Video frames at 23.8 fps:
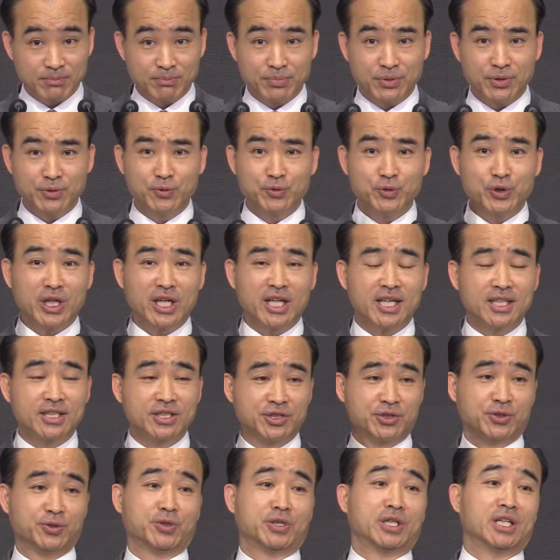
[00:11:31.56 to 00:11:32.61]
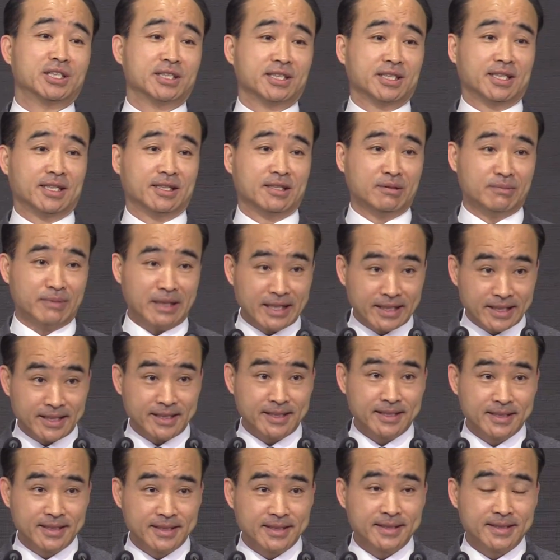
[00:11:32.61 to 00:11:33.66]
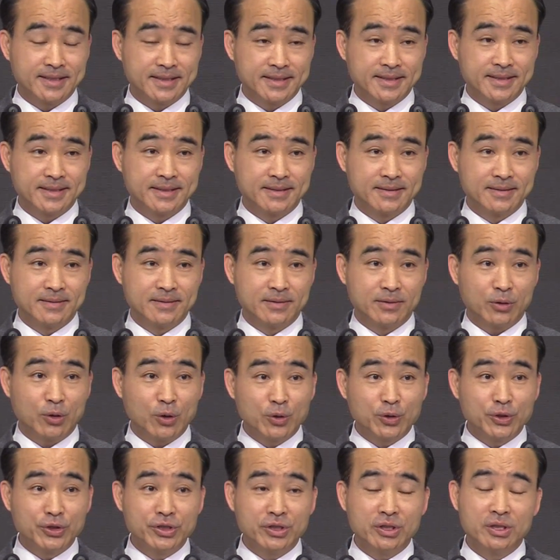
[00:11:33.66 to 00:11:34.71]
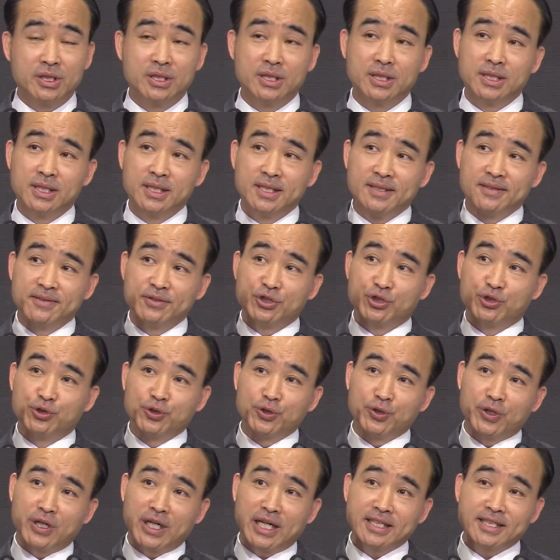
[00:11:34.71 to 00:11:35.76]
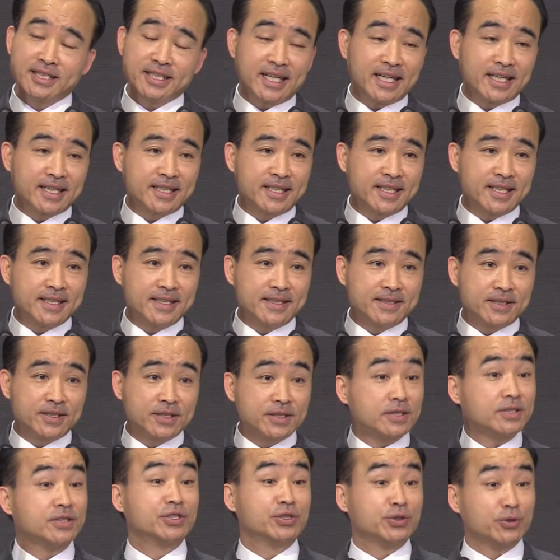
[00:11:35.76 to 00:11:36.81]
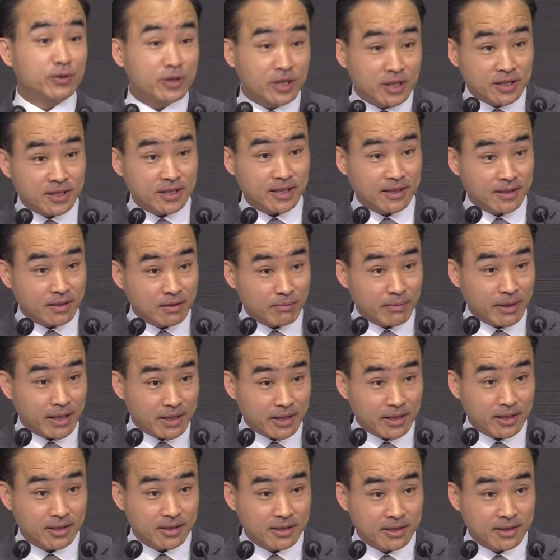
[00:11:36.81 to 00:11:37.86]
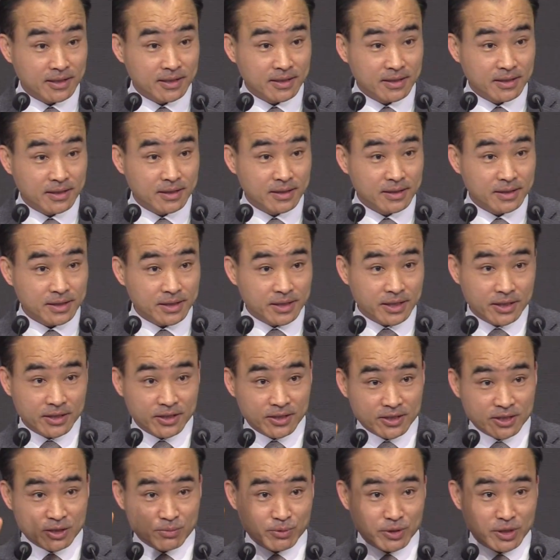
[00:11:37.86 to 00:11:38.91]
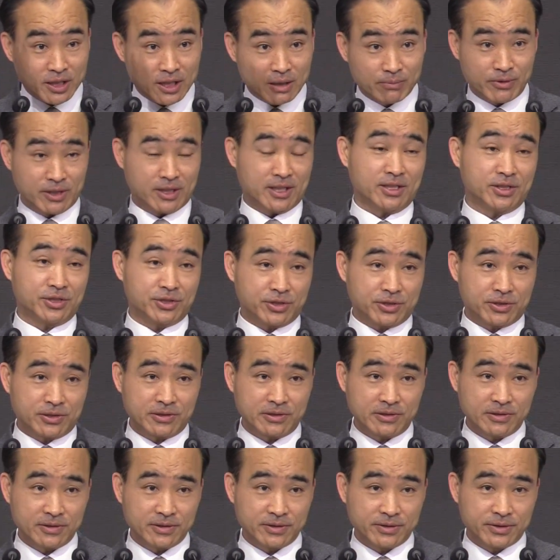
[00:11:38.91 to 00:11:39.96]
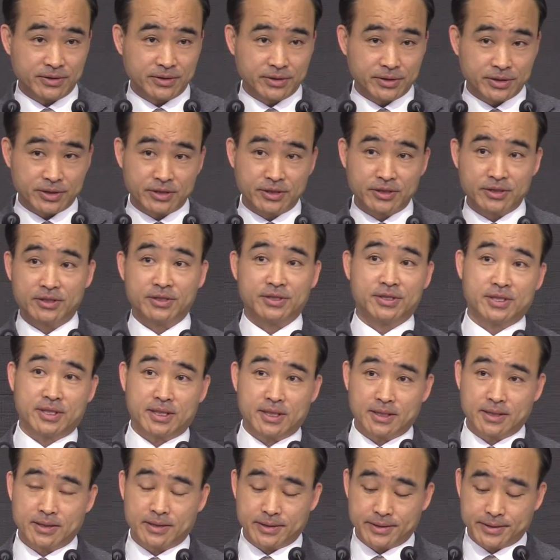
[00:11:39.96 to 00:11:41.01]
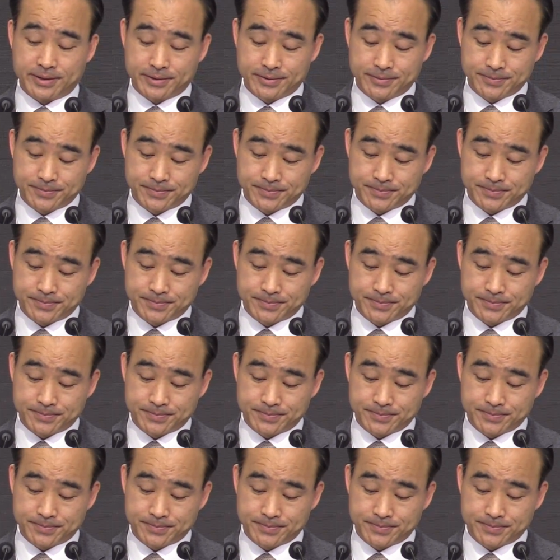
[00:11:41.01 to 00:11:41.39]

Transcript: 미루다가 지옥 가는 사람이 많아. 혹은 중요하지 않게 여겨서 지옥 가는 사람이 많아. 이해되시면 아멘하시오. 그런 뜻이라는 거예요.